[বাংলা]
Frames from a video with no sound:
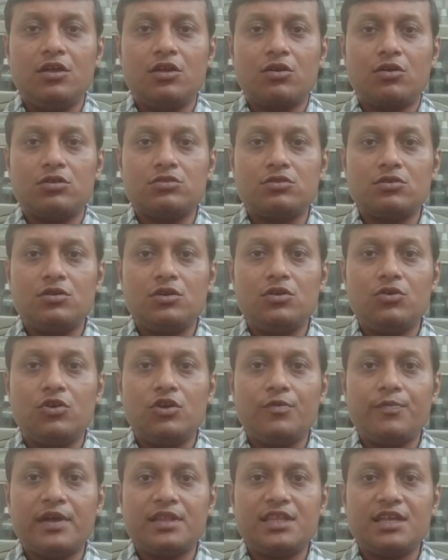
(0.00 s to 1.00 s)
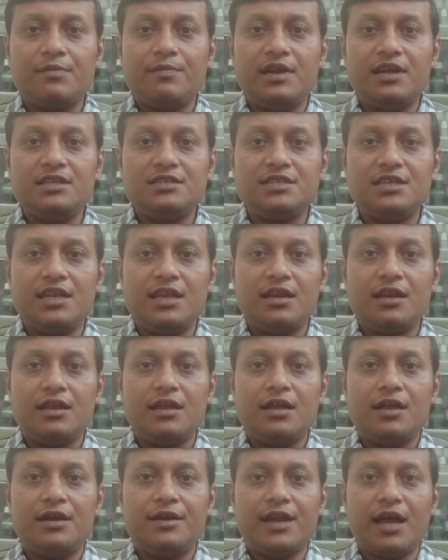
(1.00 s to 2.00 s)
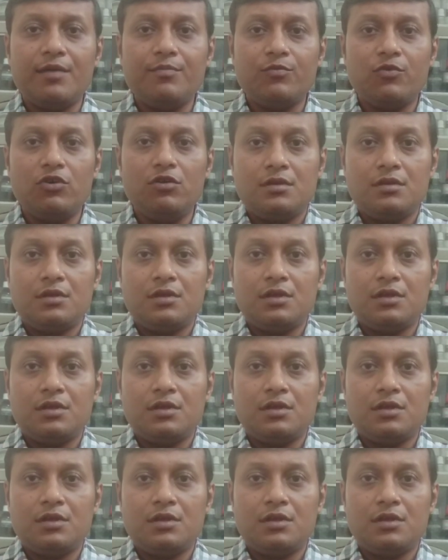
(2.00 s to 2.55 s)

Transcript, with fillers: কতগুলি হোমিওপ্যাথিক মেডিসিনের নাম বলব